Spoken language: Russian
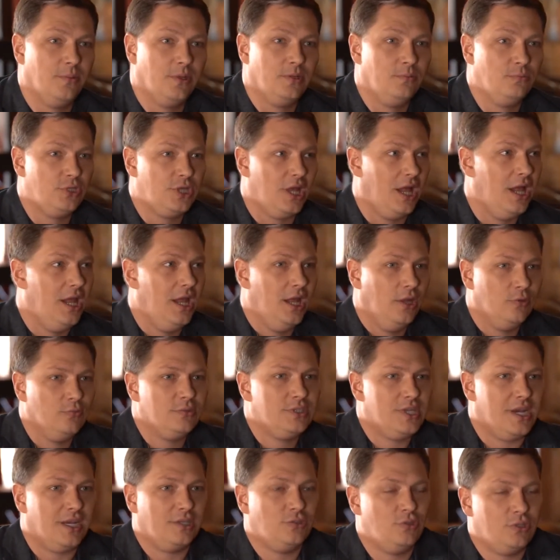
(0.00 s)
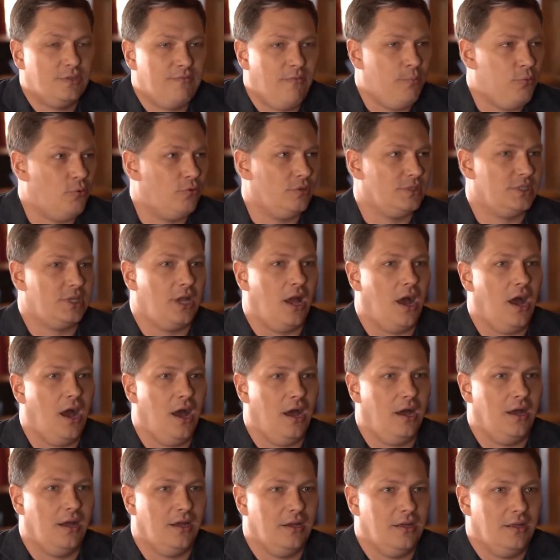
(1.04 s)
Потому что, ну, сразу же вопросы,
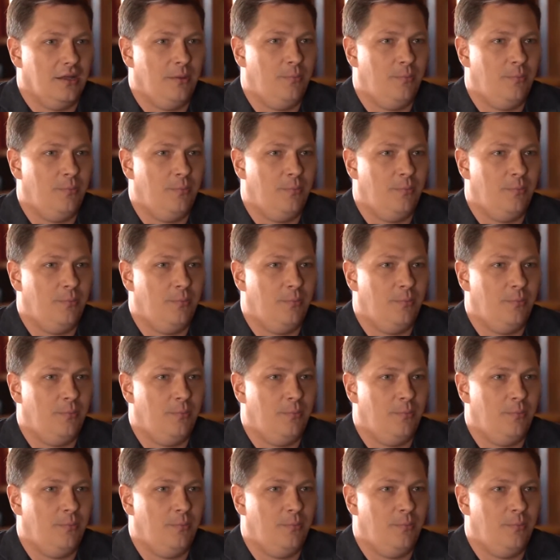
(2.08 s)
а,